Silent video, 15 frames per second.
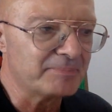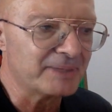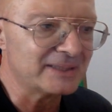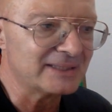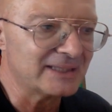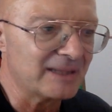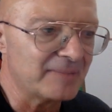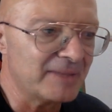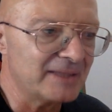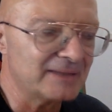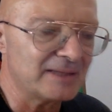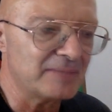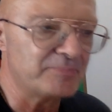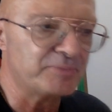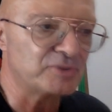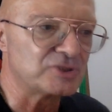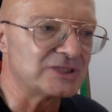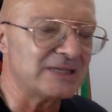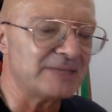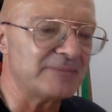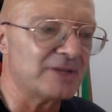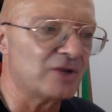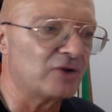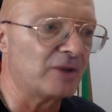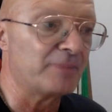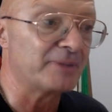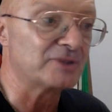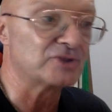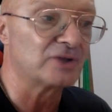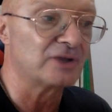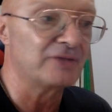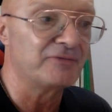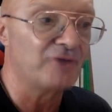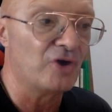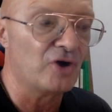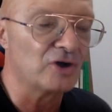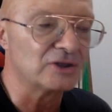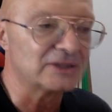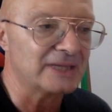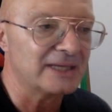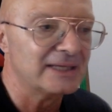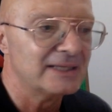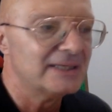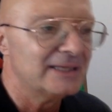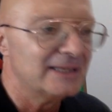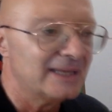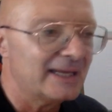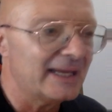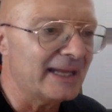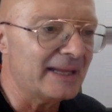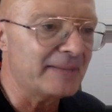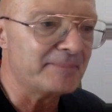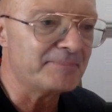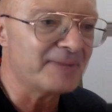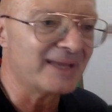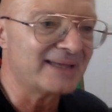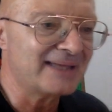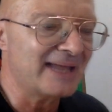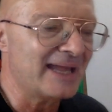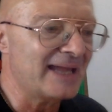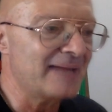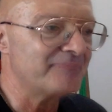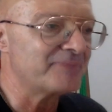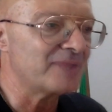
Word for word: praticamente è impossibile, una persona forte, eh, perché